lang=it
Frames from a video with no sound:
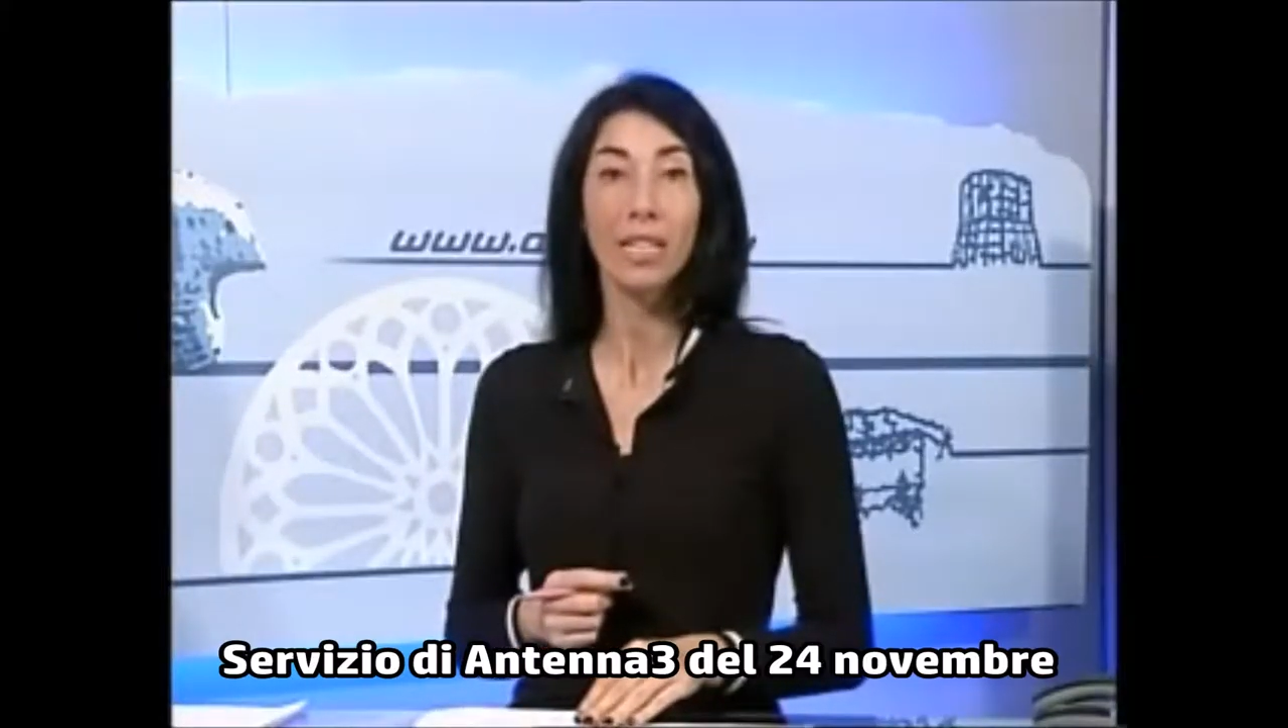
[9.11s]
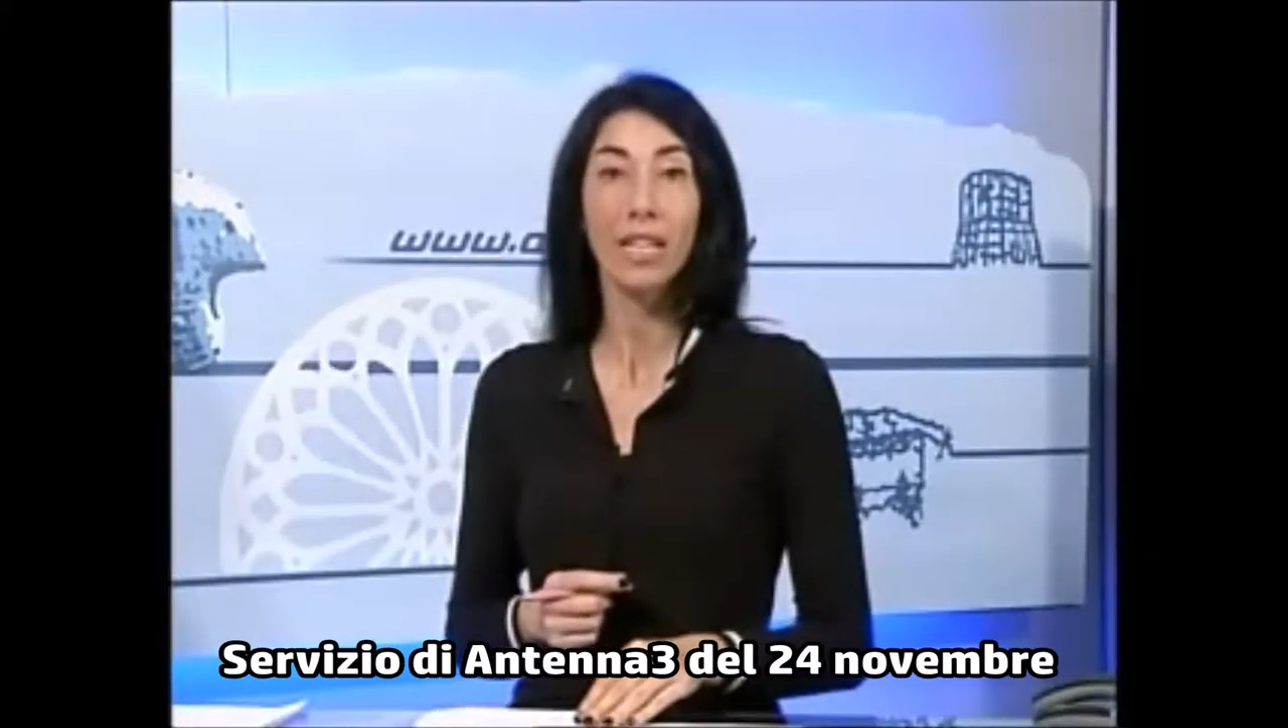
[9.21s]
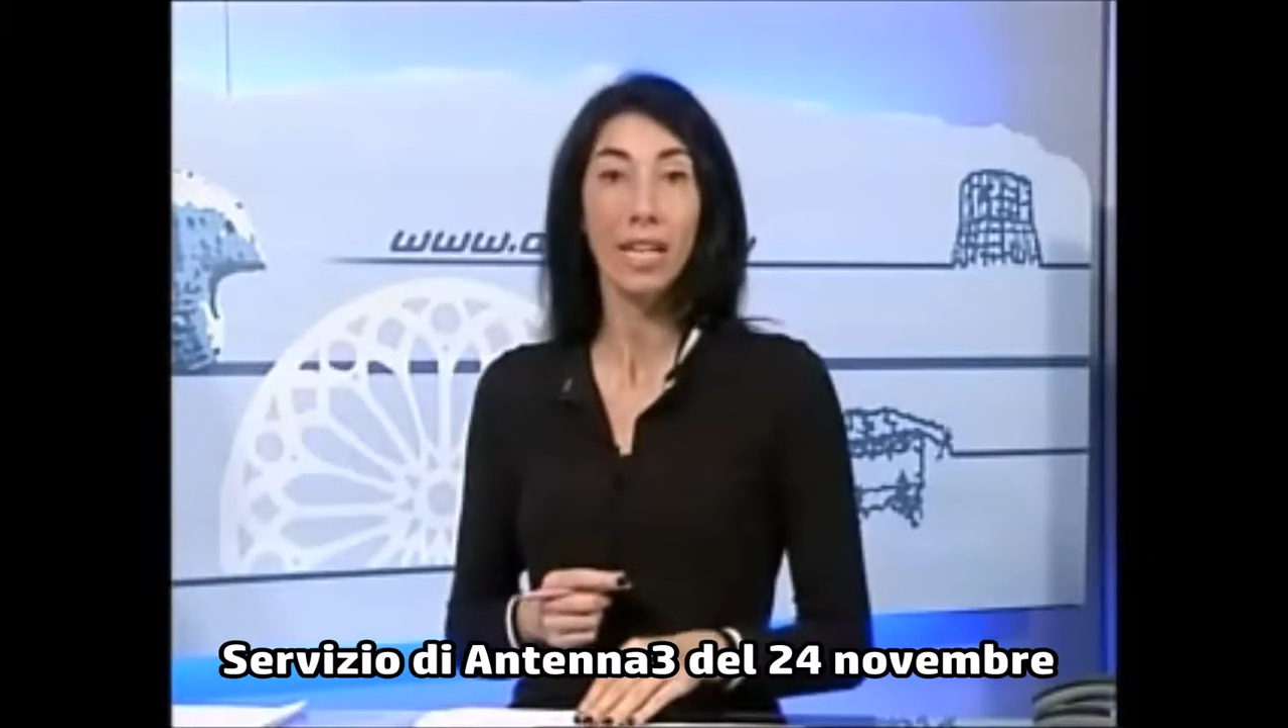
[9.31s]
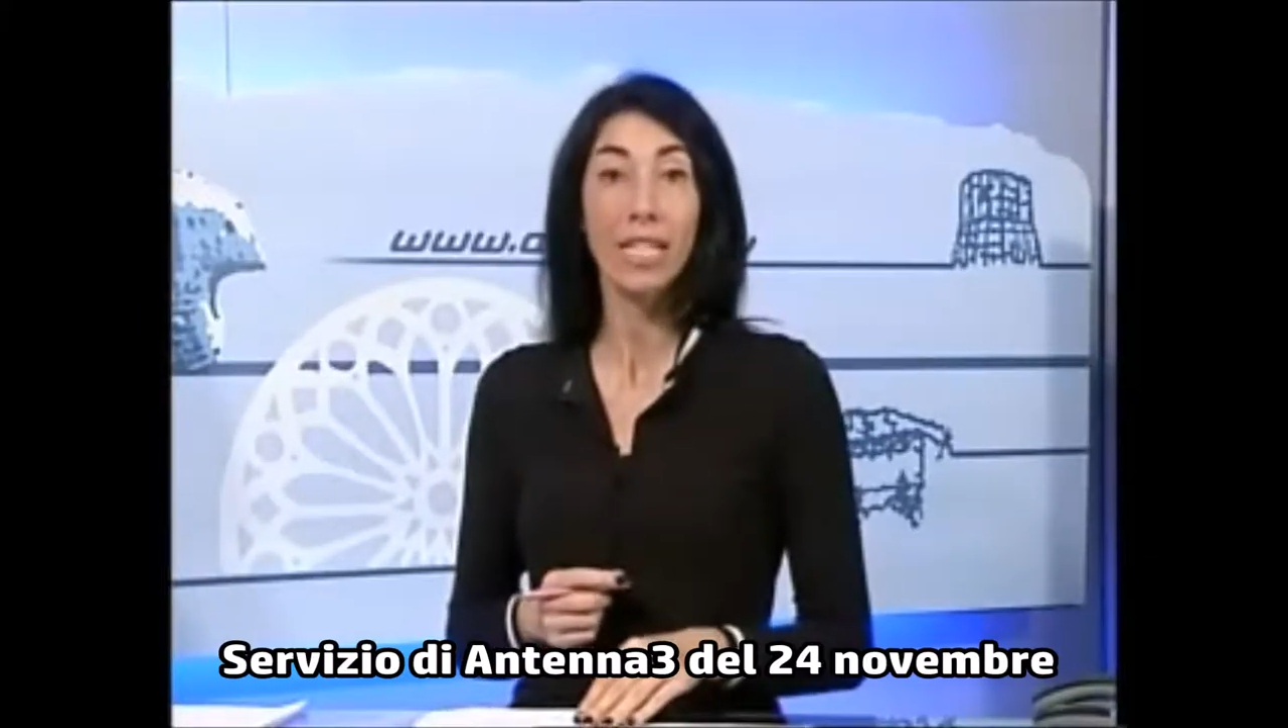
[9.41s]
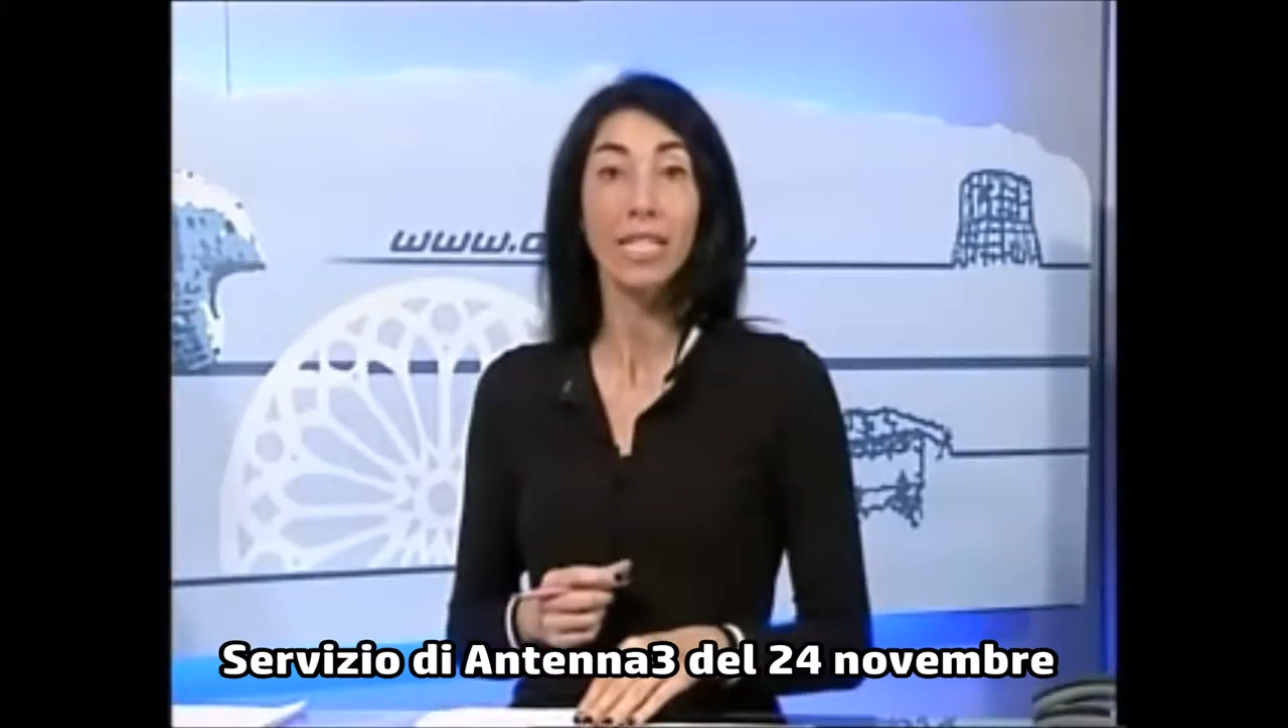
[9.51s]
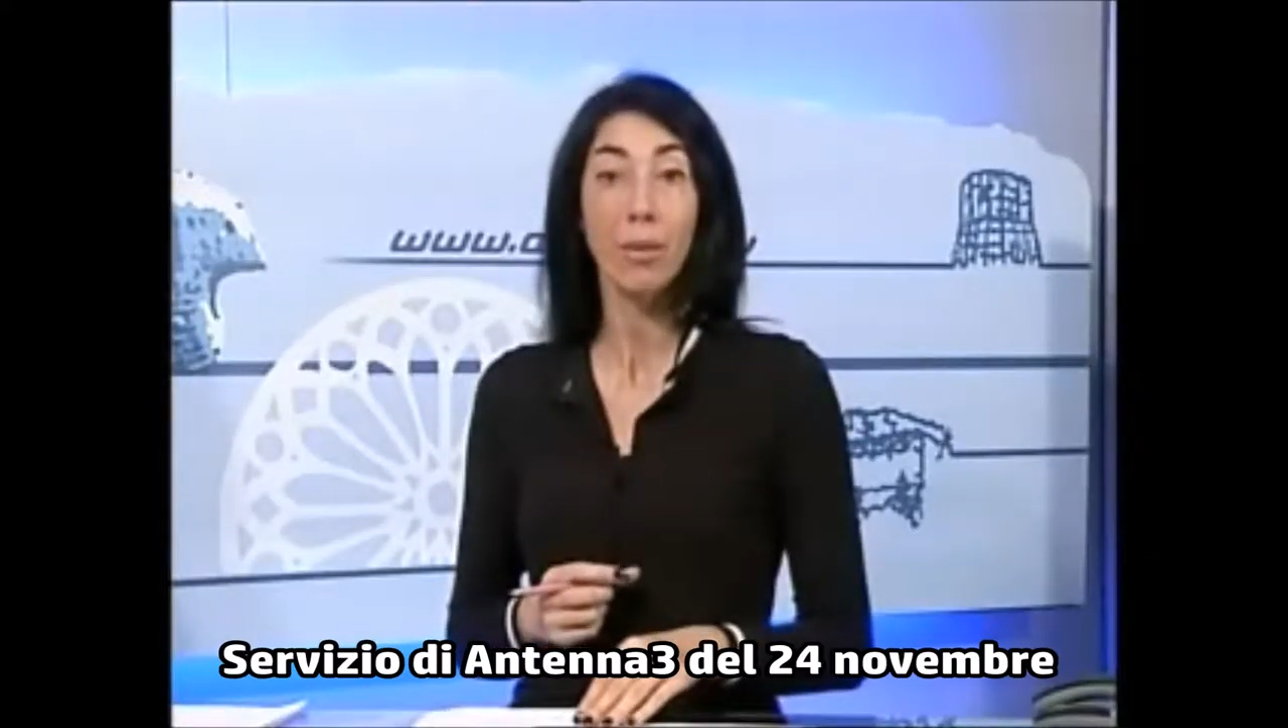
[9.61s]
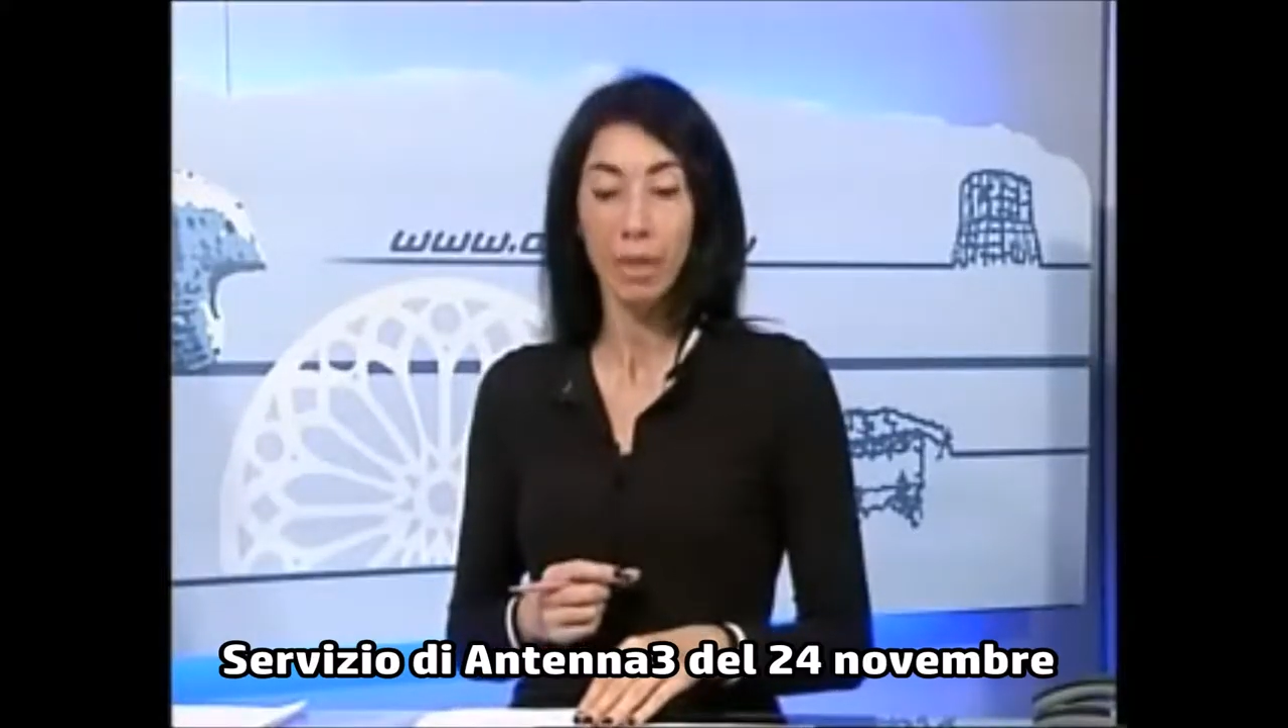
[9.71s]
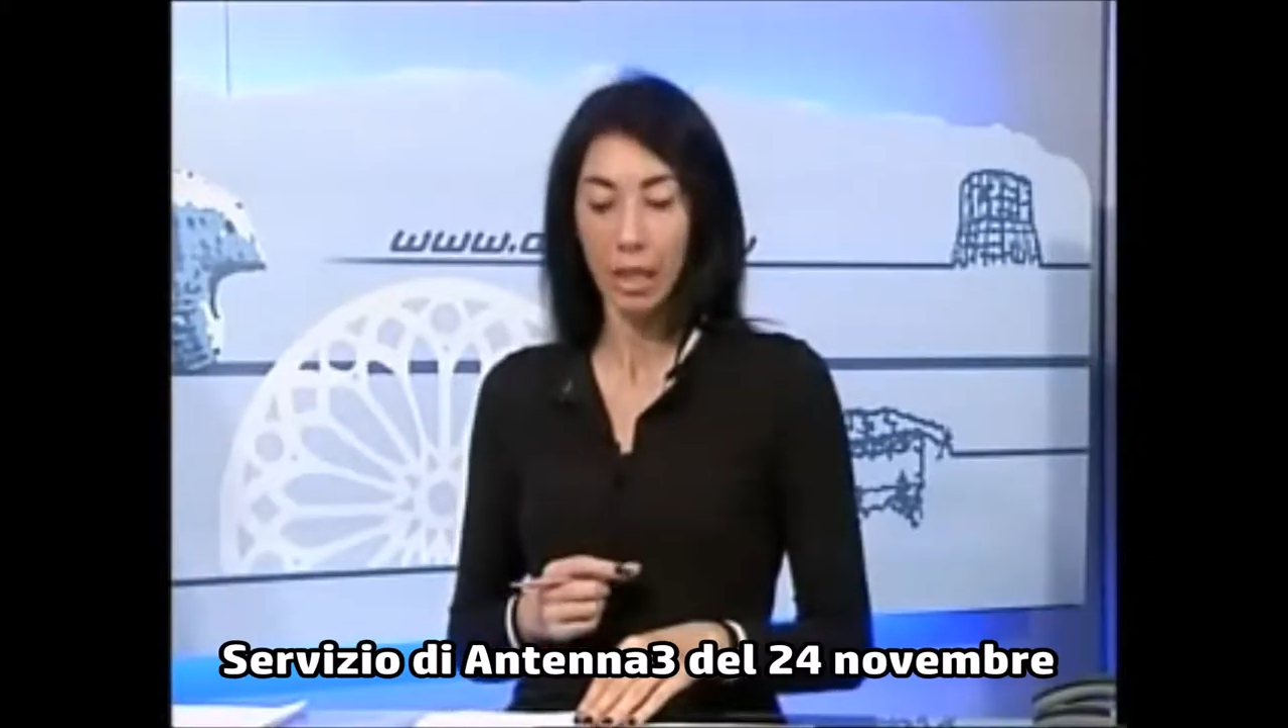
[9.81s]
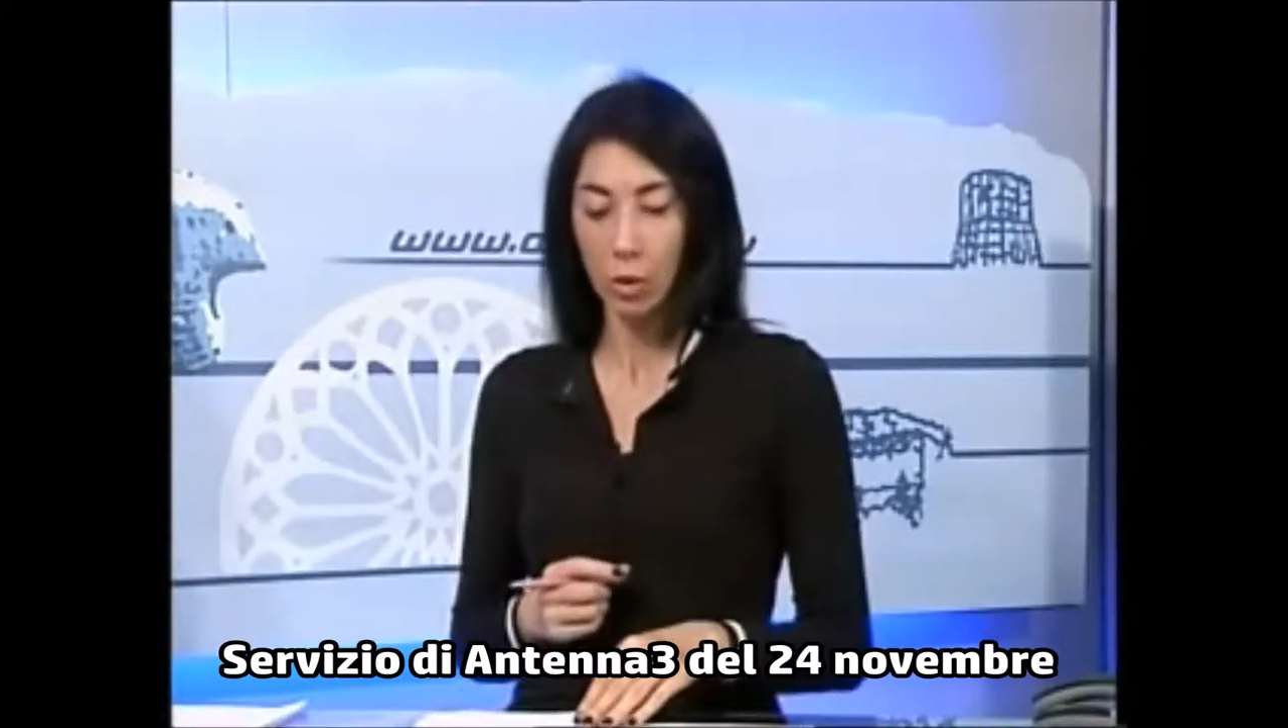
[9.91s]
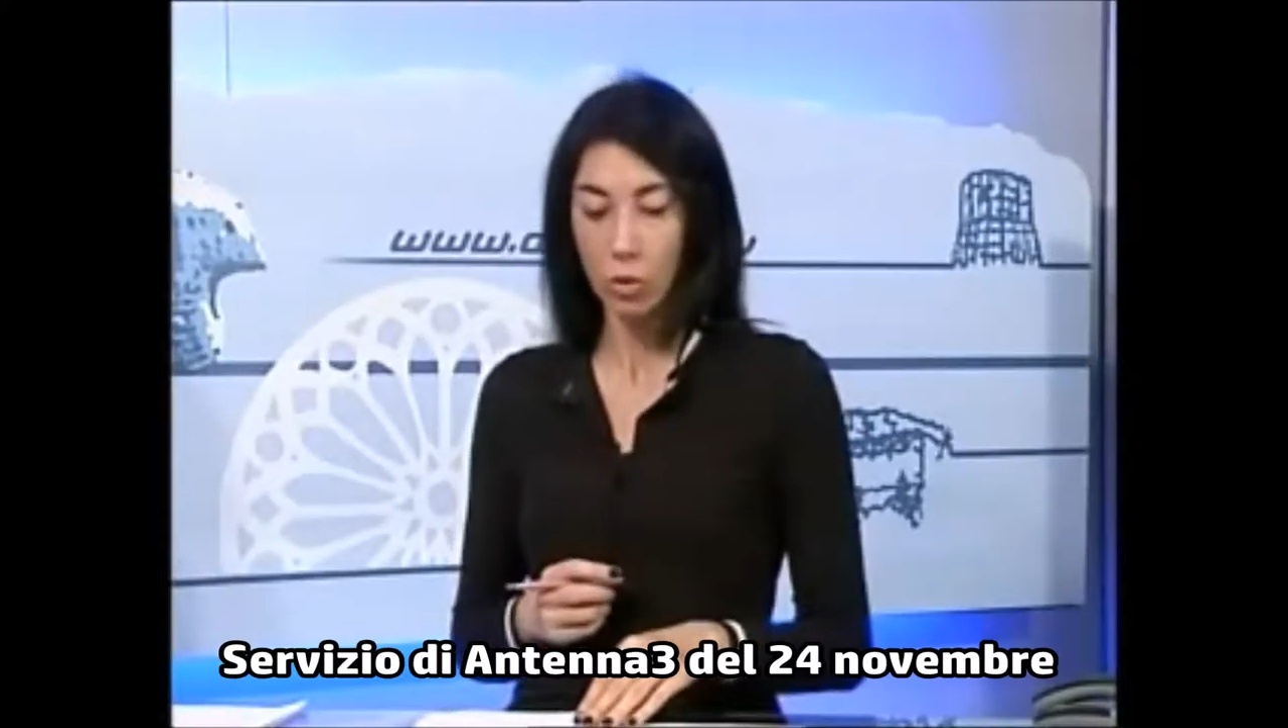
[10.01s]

la, lista per il